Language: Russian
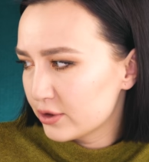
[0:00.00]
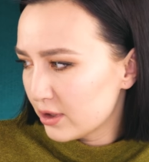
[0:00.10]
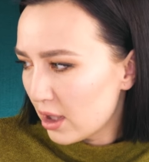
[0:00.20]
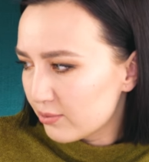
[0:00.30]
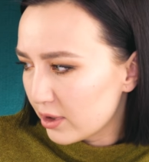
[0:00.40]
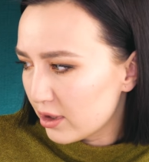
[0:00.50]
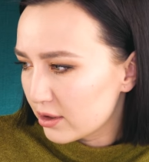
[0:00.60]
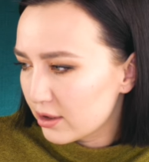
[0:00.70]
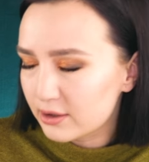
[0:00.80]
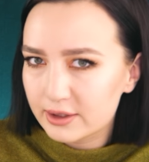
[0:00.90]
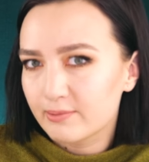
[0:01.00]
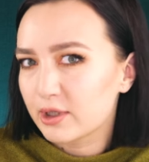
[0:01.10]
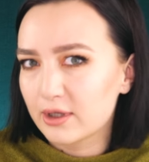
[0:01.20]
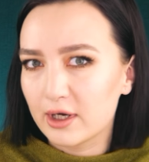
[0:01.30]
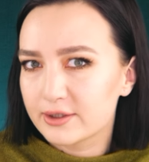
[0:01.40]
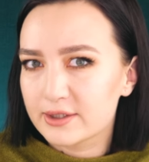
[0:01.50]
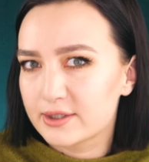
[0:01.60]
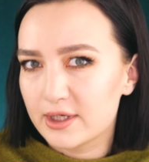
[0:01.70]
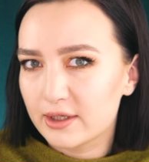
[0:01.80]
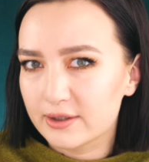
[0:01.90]
набла, как ты могла это
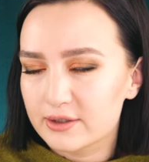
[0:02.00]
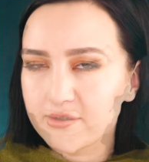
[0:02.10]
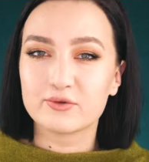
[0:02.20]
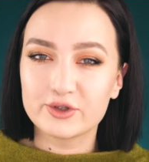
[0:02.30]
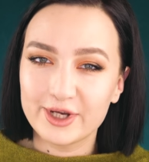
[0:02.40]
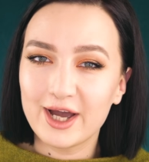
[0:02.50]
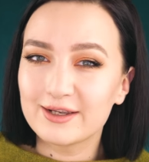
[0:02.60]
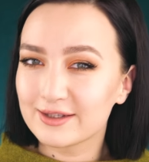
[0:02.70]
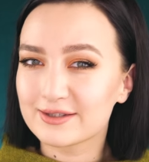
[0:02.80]
сделать?» Вот реально,